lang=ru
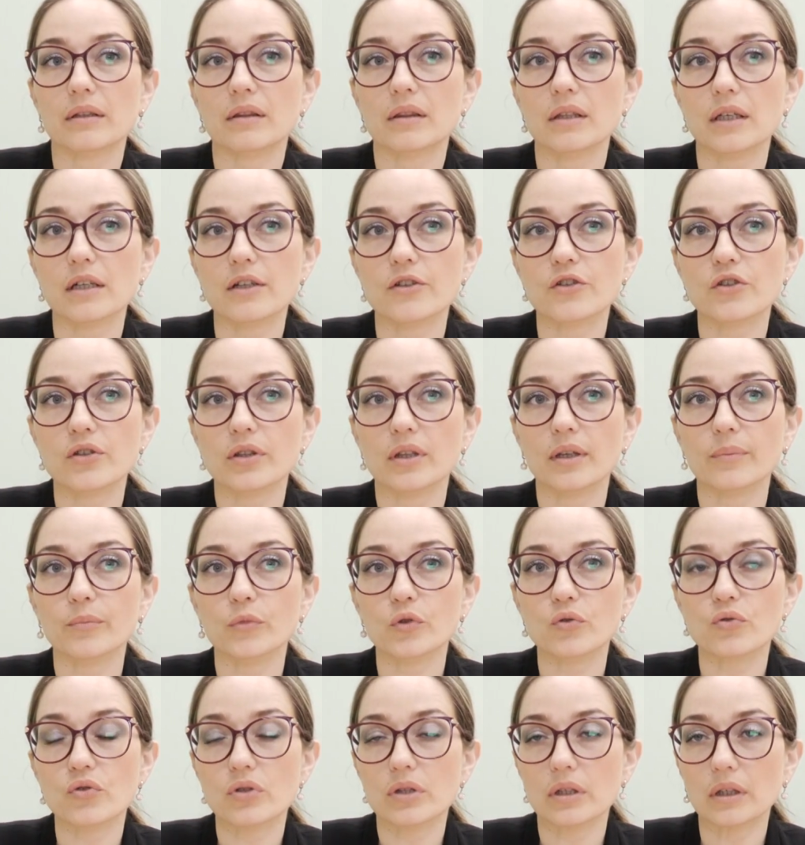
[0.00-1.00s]
Также нам
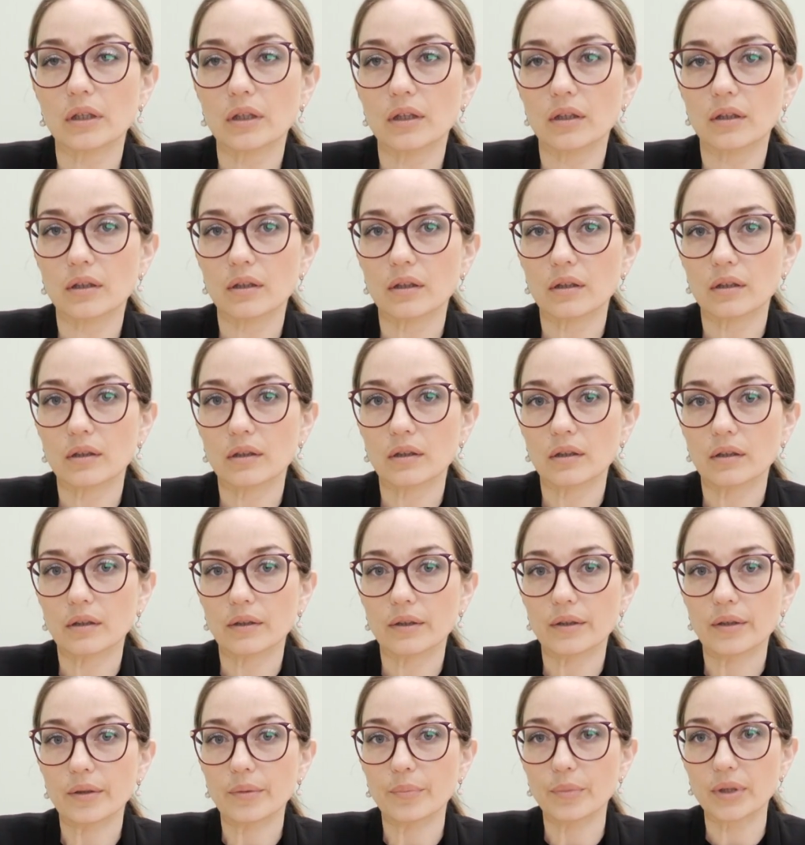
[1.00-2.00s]
нужны
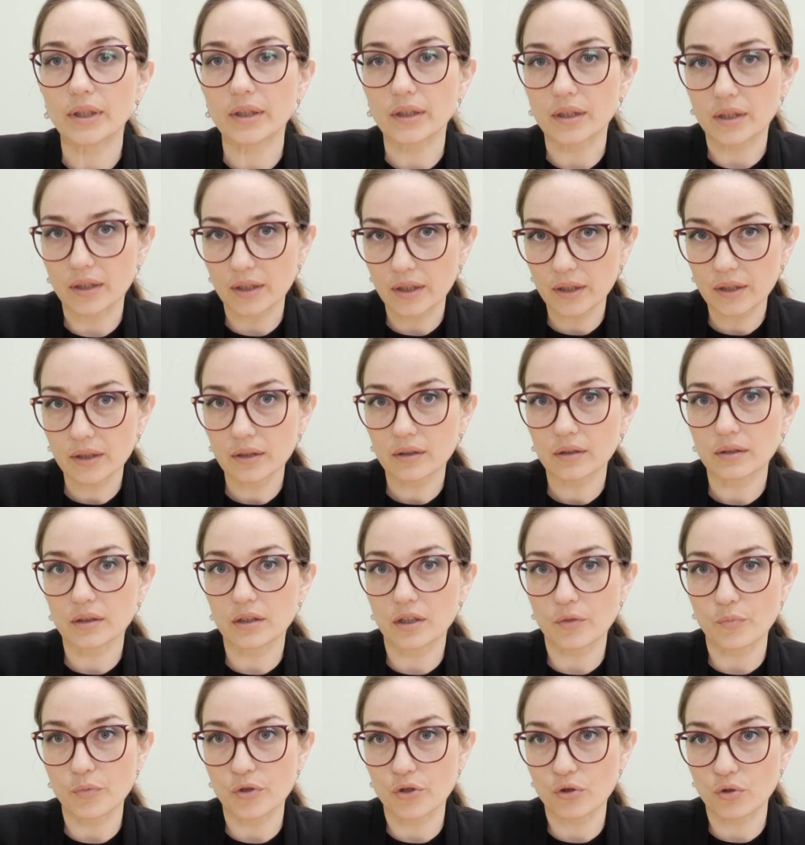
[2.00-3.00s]
э, маляры,
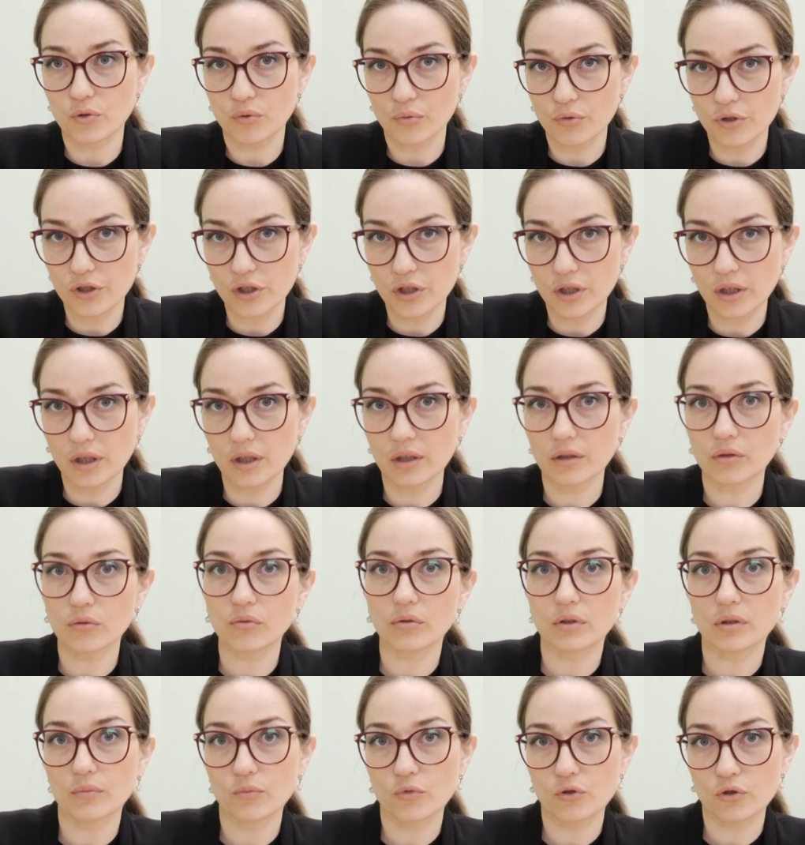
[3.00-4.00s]
дробестройщики. Ну,
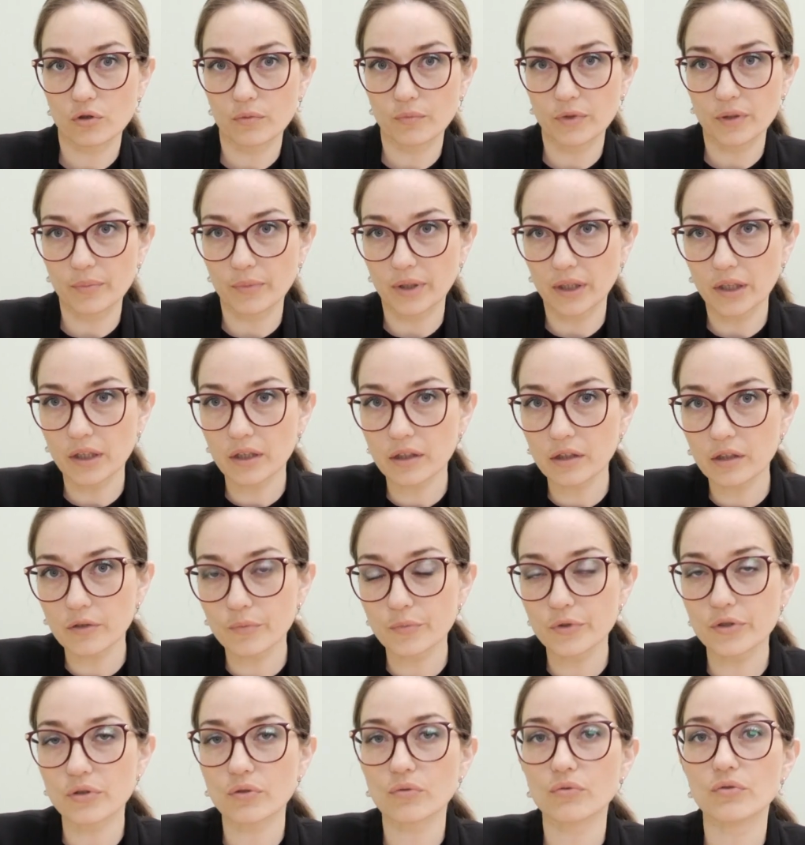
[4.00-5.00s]
это может быть
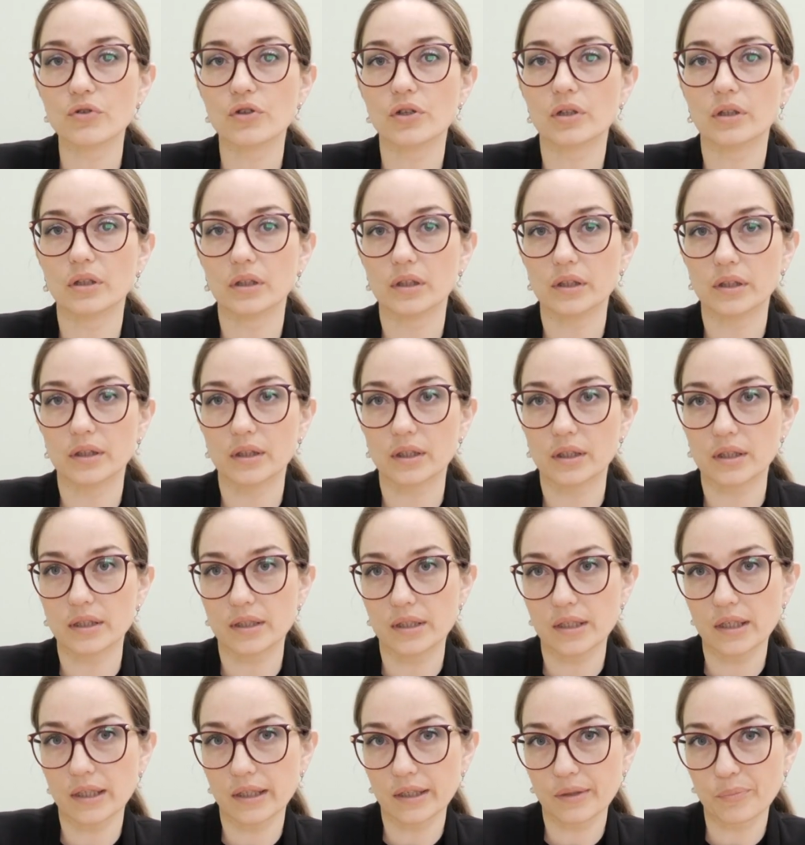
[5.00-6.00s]
маляр-дробестройщик или это
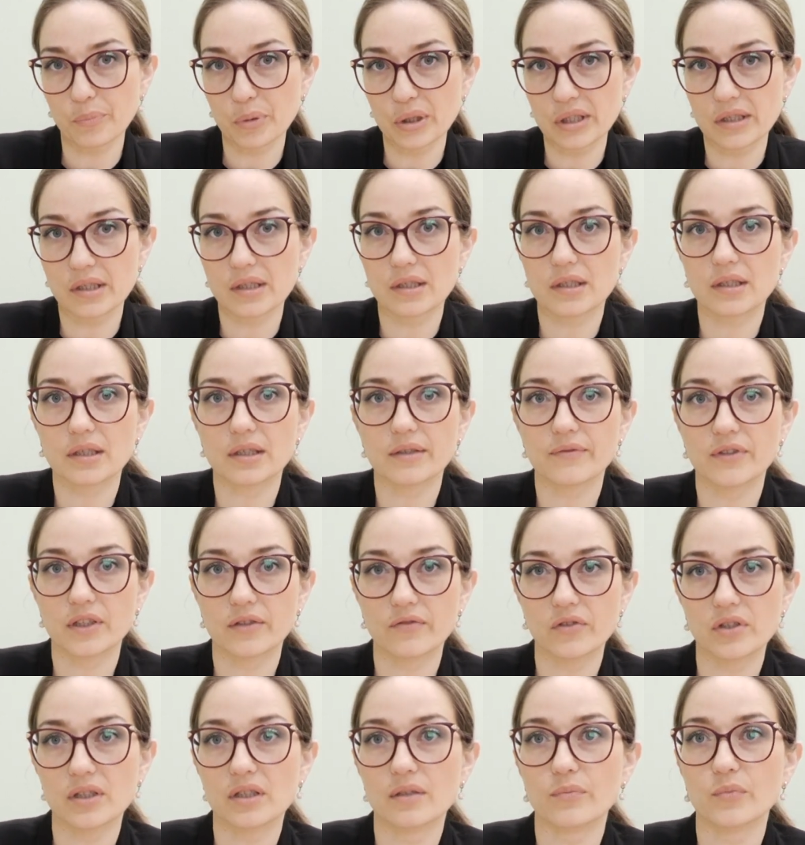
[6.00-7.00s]
отдельные позиции в
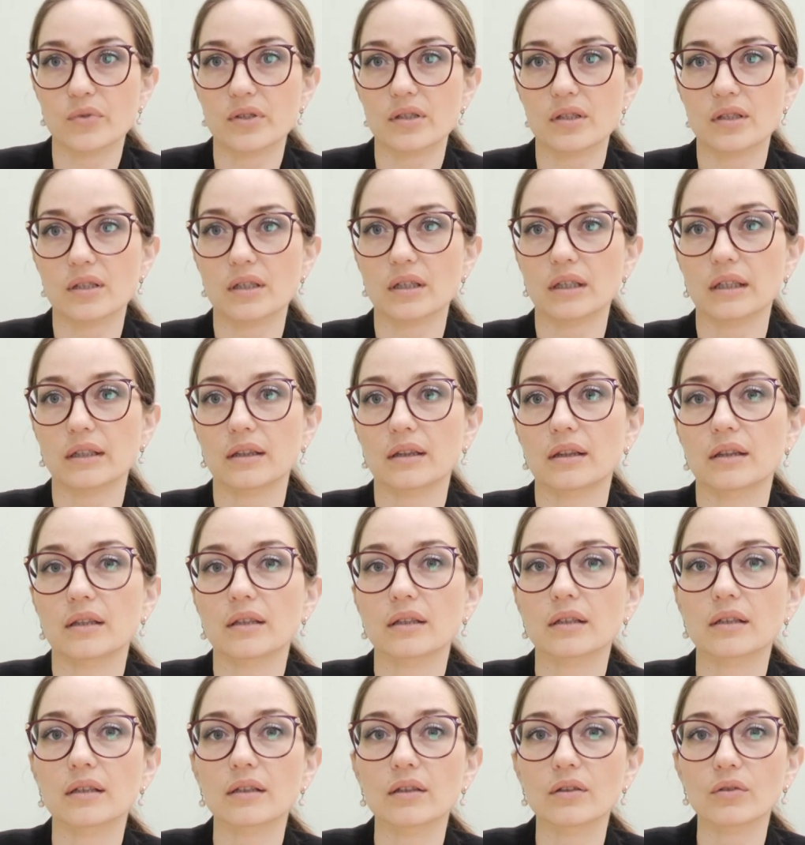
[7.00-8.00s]
зависимости от
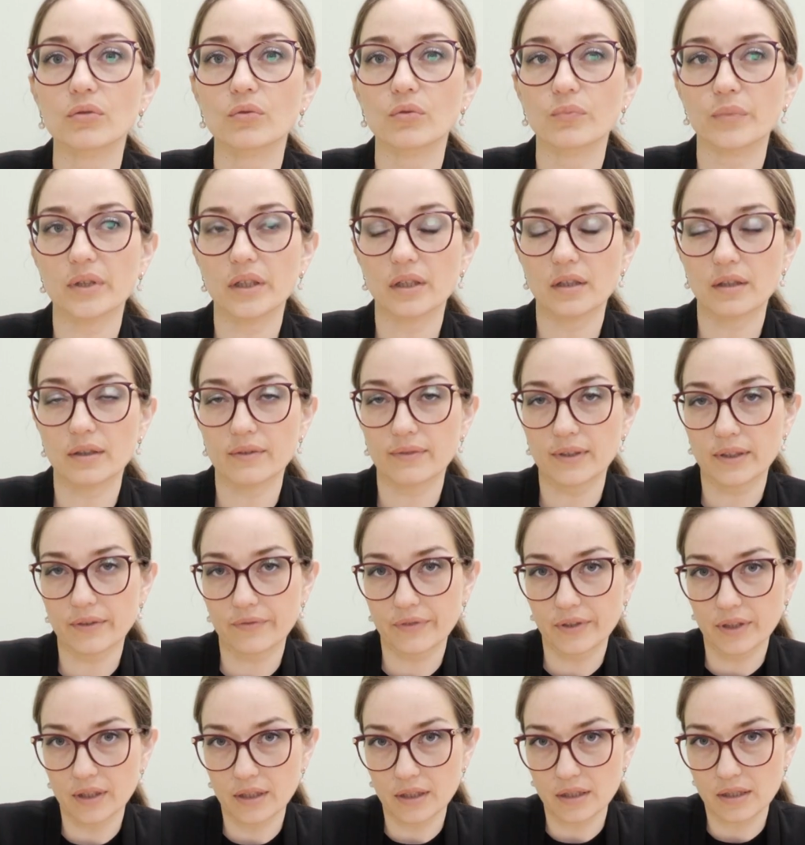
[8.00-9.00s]
э, умений
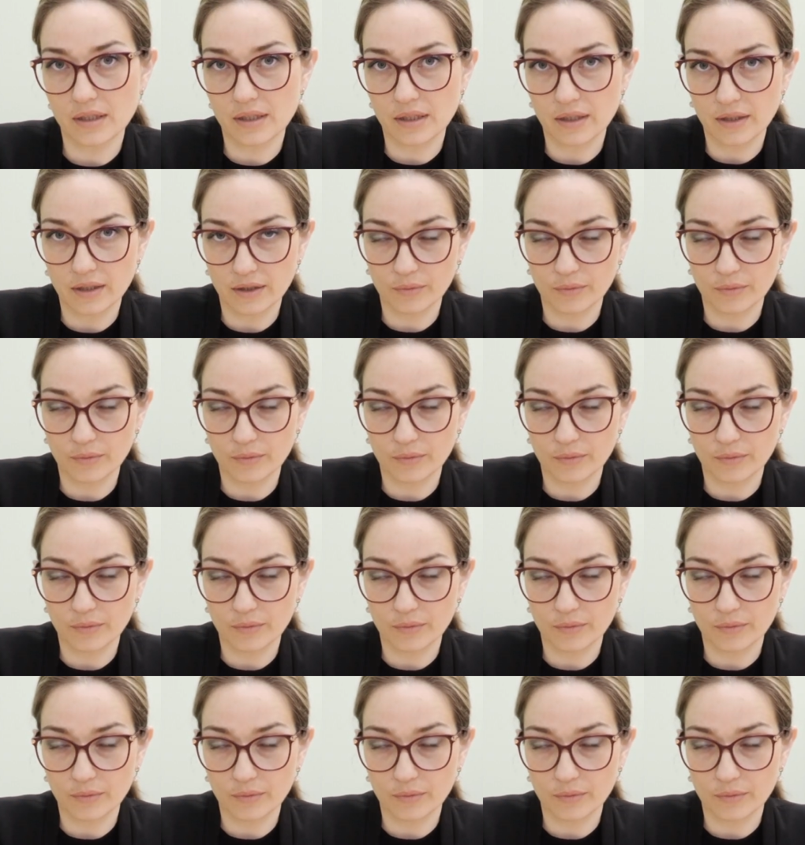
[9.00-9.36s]
квалификации